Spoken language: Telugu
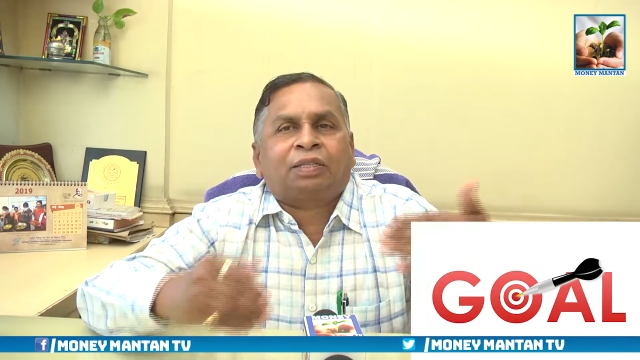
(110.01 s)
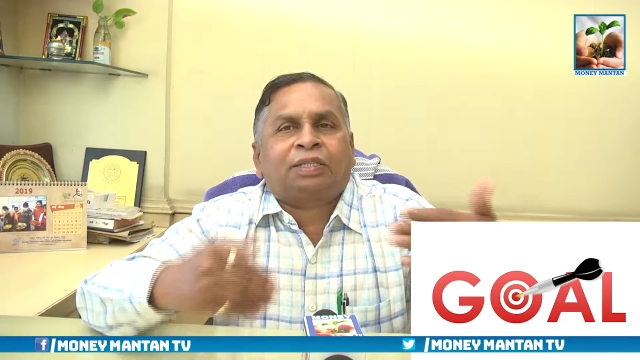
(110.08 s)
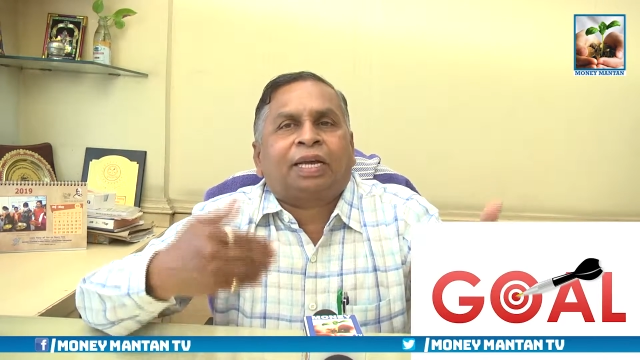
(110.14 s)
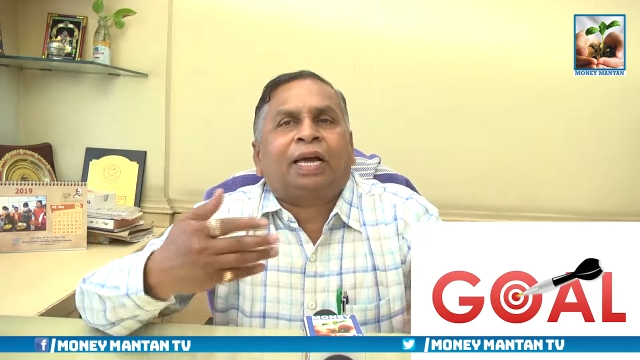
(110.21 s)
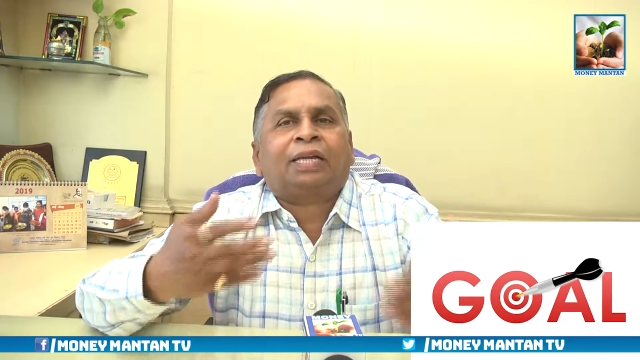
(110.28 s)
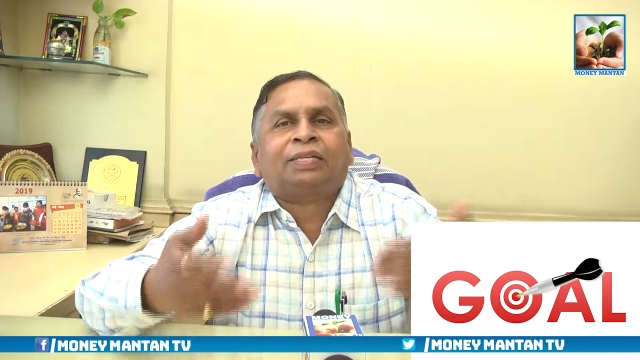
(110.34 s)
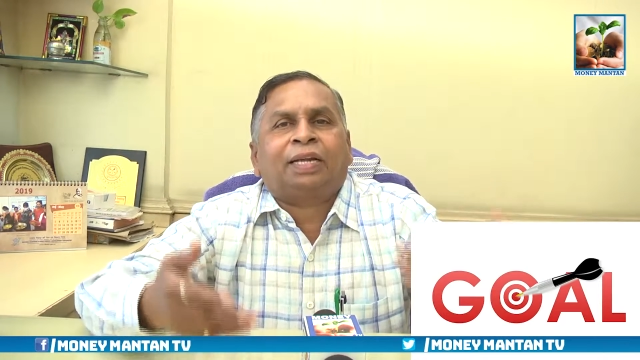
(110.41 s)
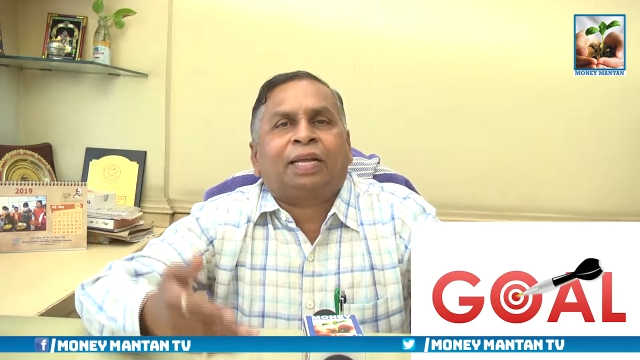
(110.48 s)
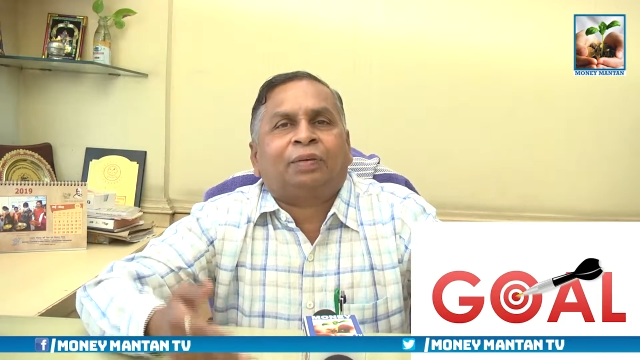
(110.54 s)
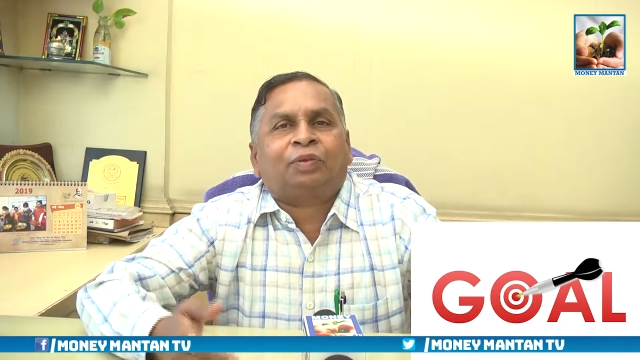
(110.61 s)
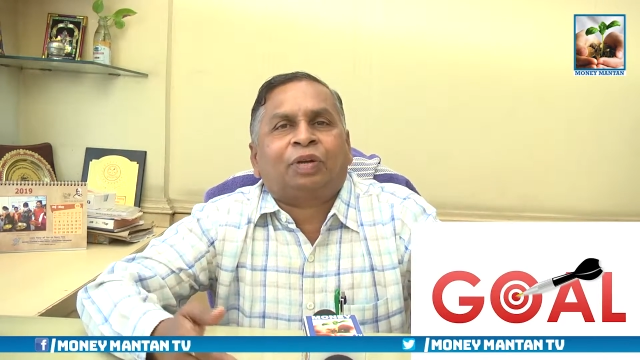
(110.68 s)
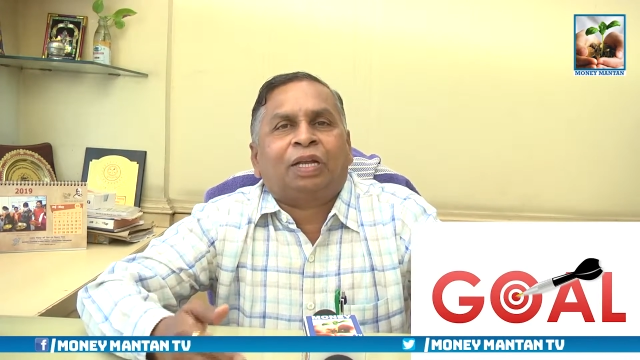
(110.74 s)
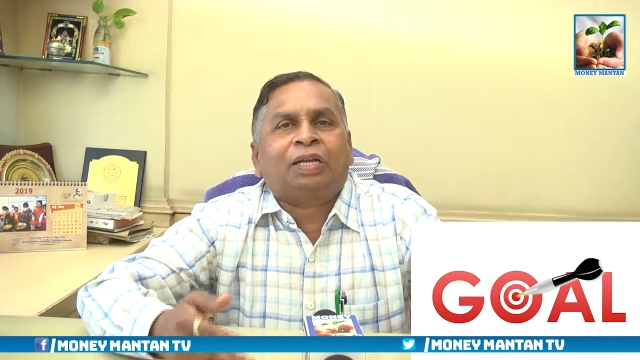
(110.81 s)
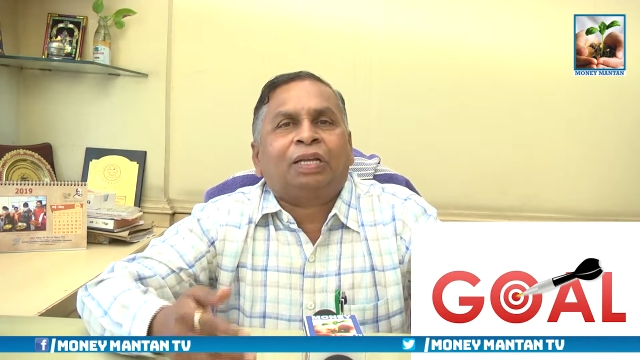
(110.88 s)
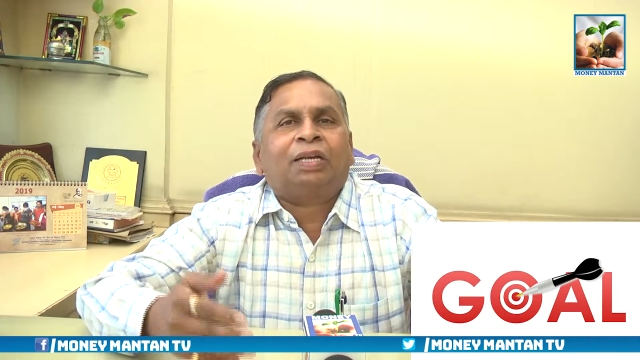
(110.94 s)
చేయాల్సిన
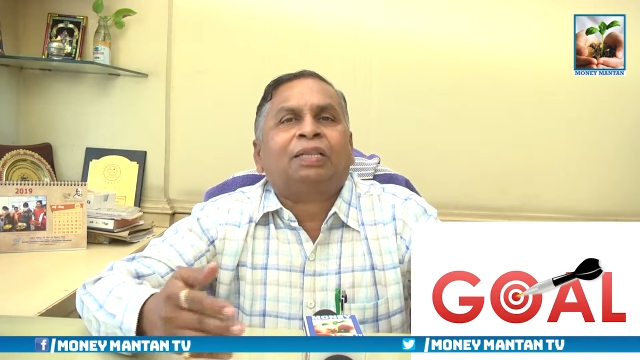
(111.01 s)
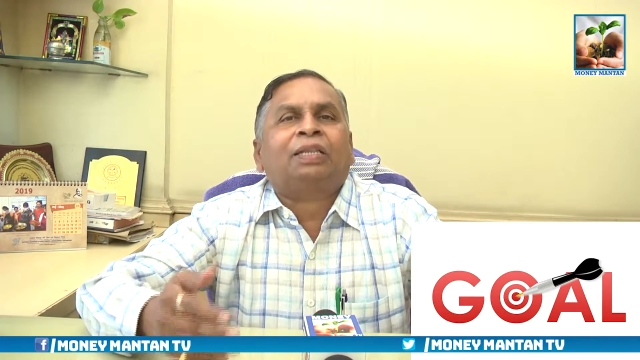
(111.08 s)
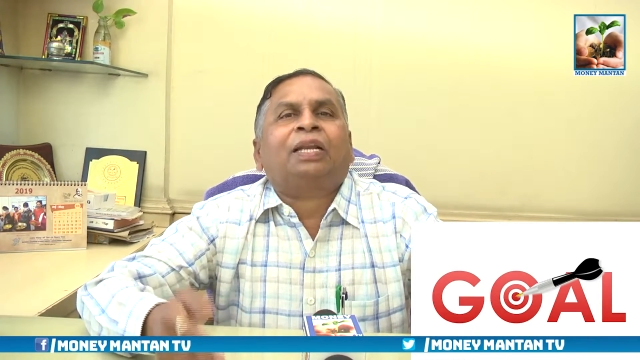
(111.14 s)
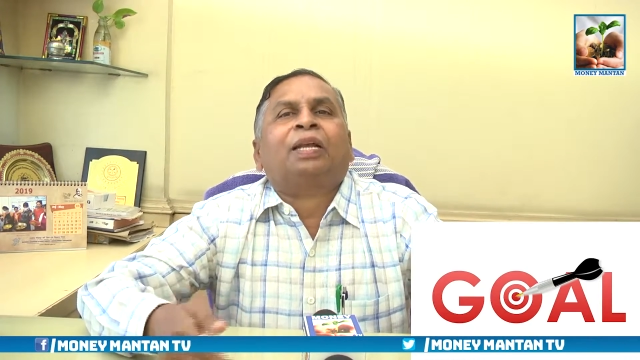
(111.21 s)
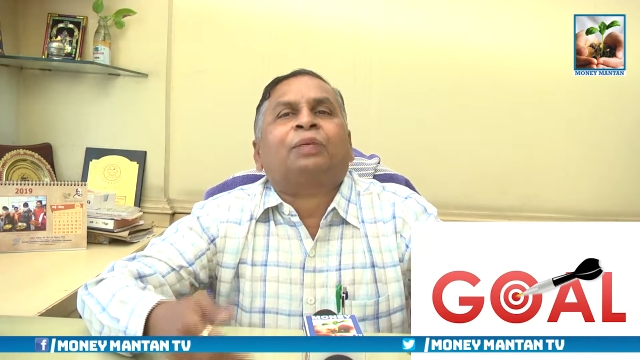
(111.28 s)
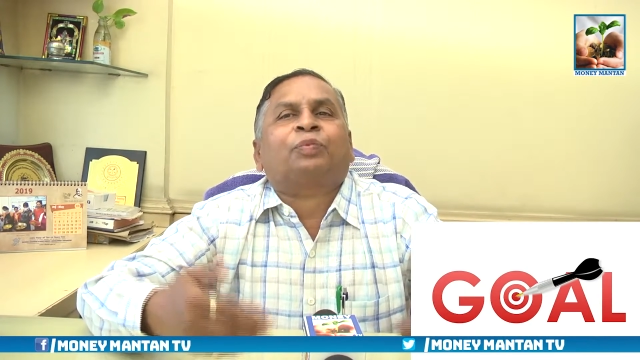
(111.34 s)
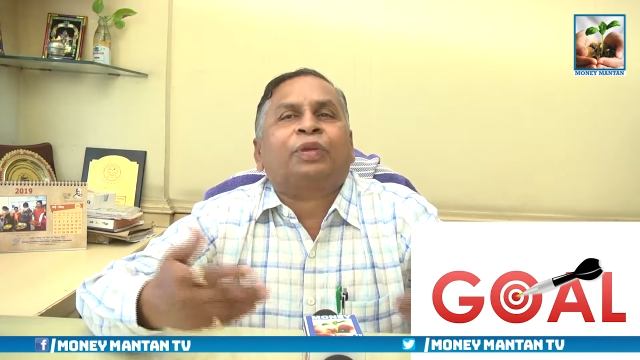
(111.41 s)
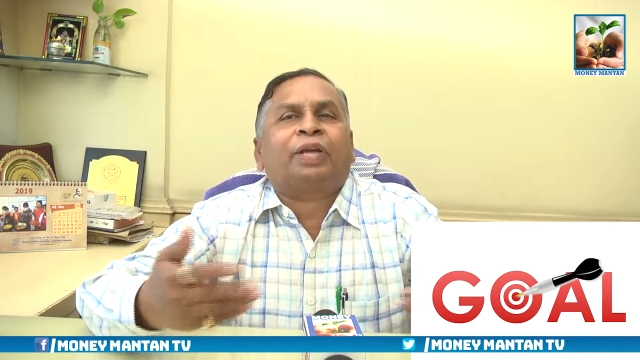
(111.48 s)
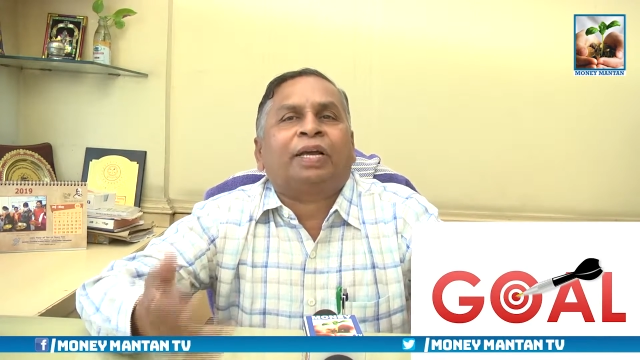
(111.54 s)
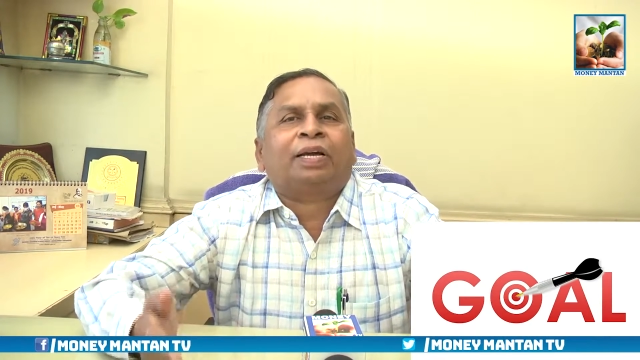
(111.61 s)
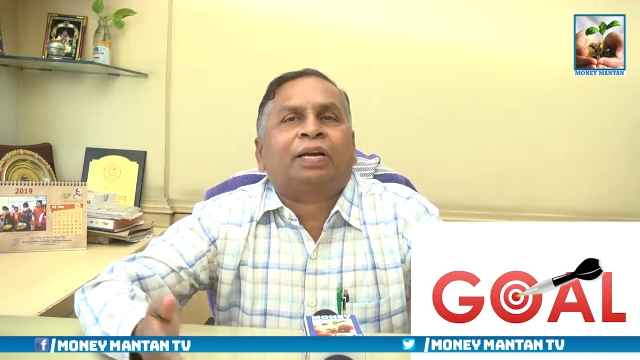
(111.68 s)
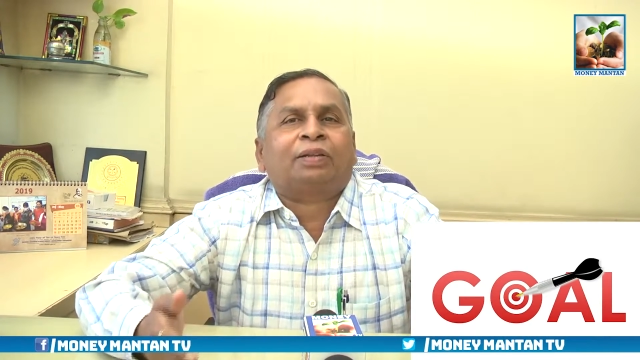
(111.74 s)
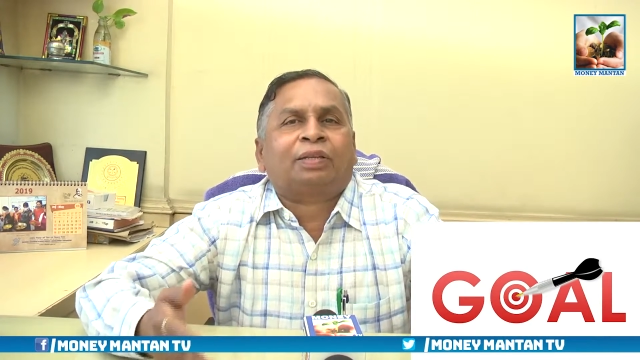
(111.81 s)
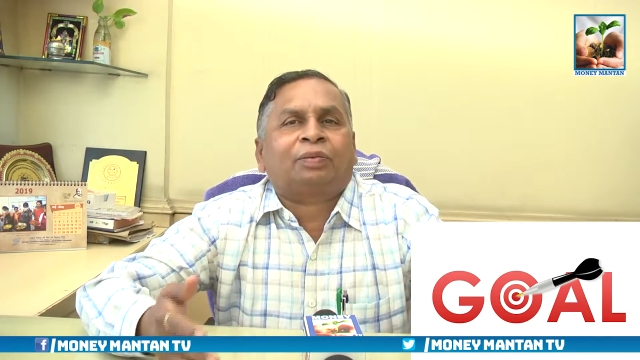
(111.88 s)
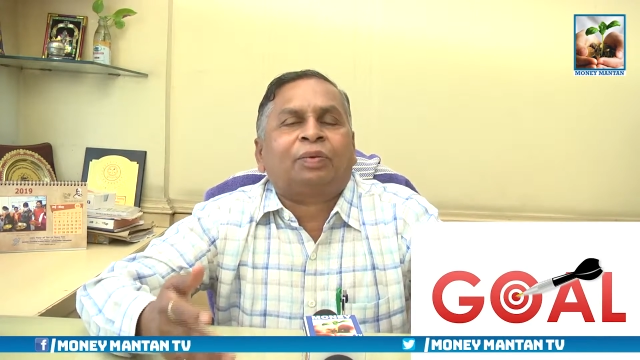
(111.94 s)
ఏమున్నాయి దాన్ని ఎప్పుడు
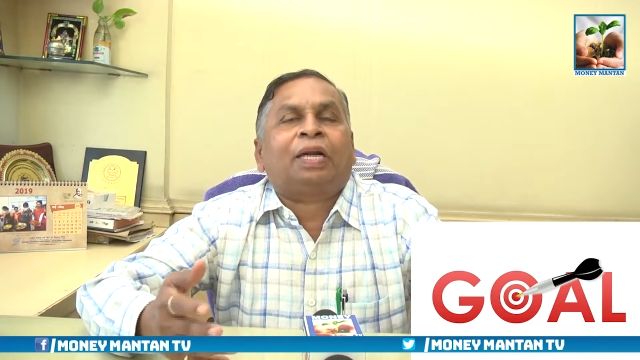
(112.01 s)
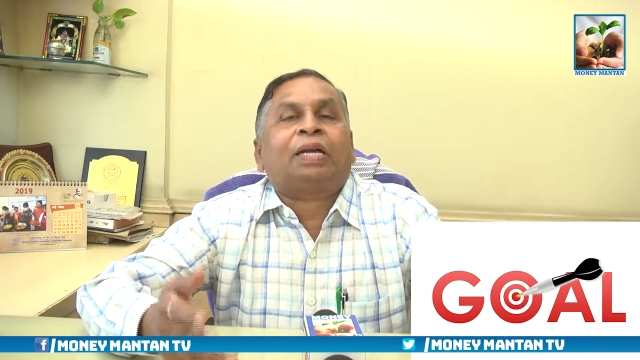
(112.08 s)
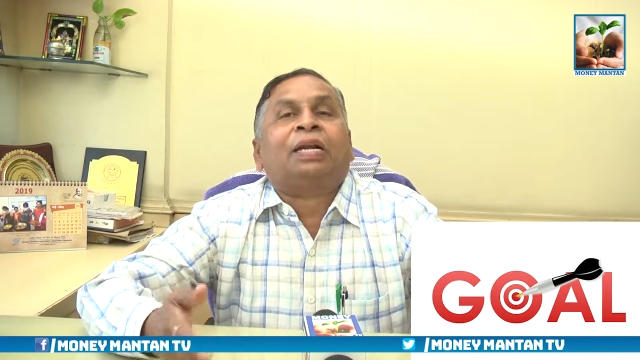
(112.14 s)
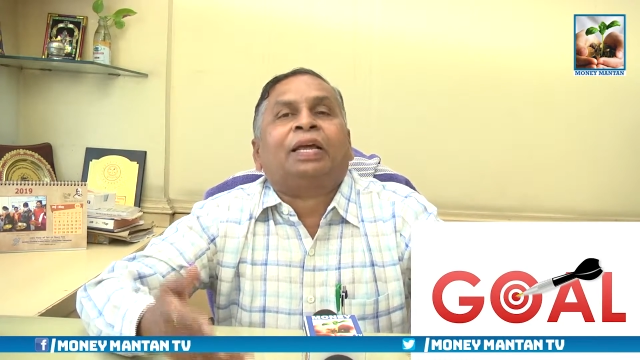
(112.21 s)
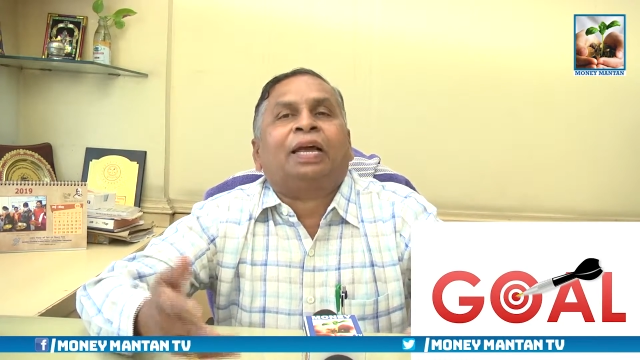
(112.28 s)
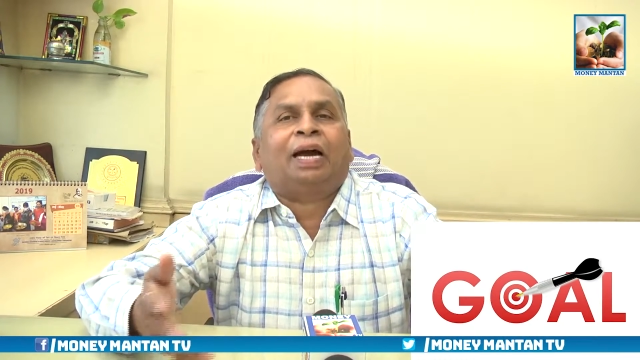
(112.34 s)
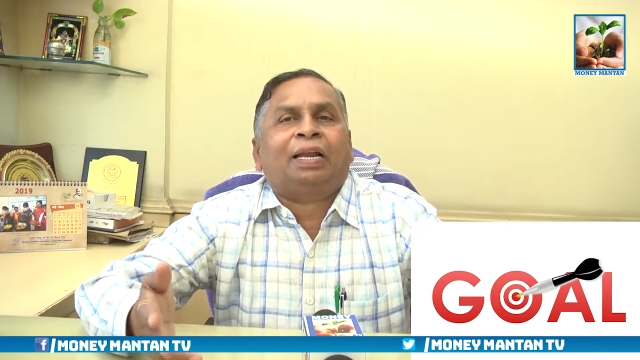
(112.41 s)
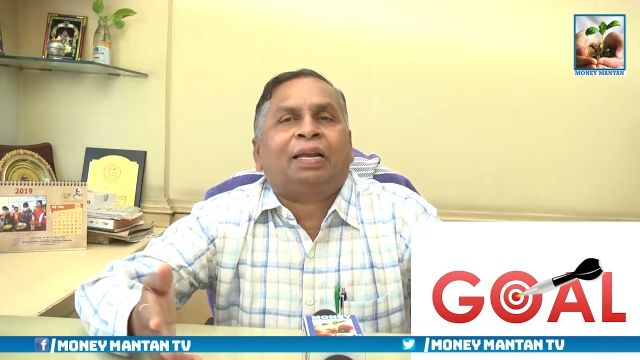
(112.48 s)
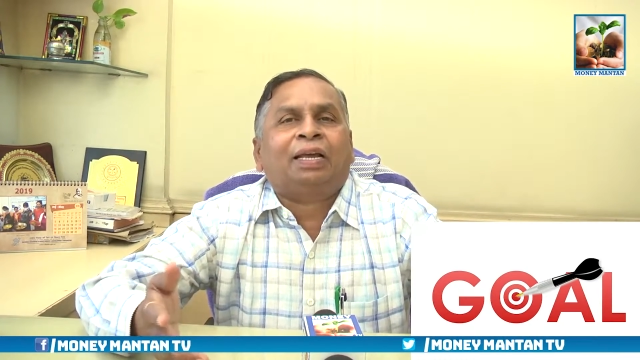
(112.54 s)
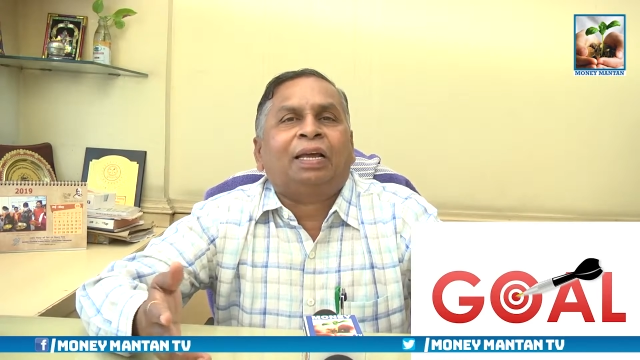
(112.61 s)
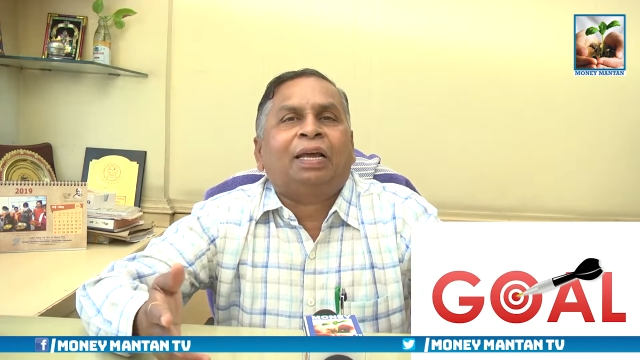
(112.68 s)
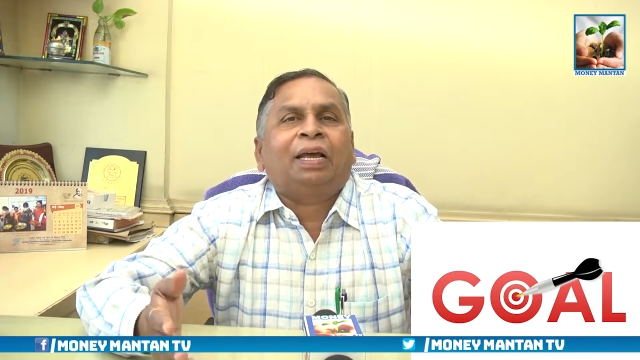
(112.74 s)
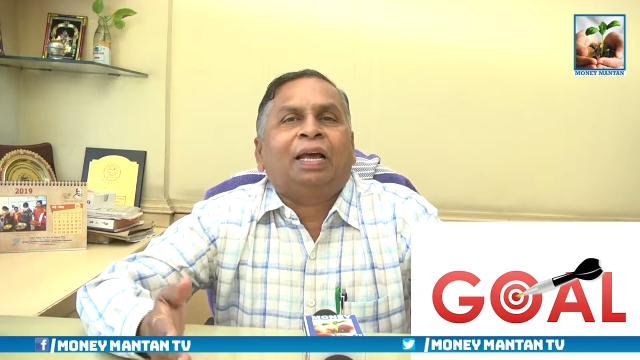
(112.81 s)
చేయగలుగుతాము ఎట్లా చేయాలి